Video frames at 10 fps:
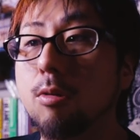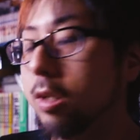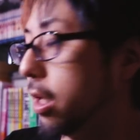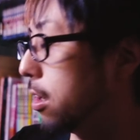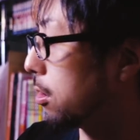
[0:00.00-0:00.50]
こ
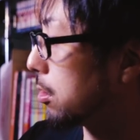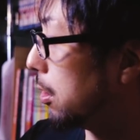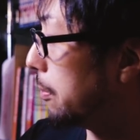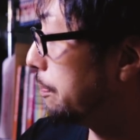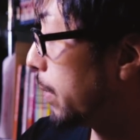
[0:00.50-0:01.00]
に出るの
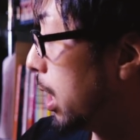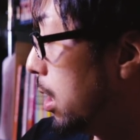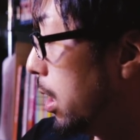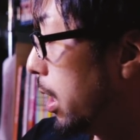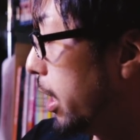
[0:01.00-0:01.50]
と
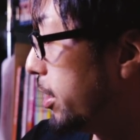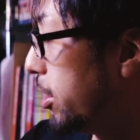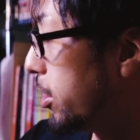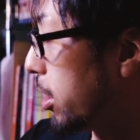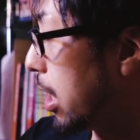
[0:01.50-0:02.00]
配
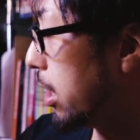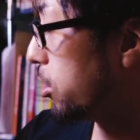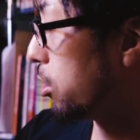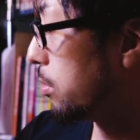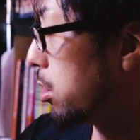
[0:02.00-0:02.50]
信者男
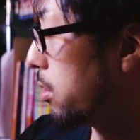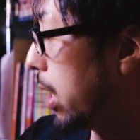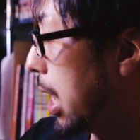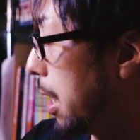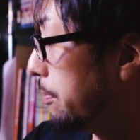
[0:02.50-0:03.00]
子の部に
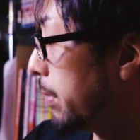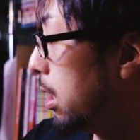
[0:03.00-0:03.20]
は、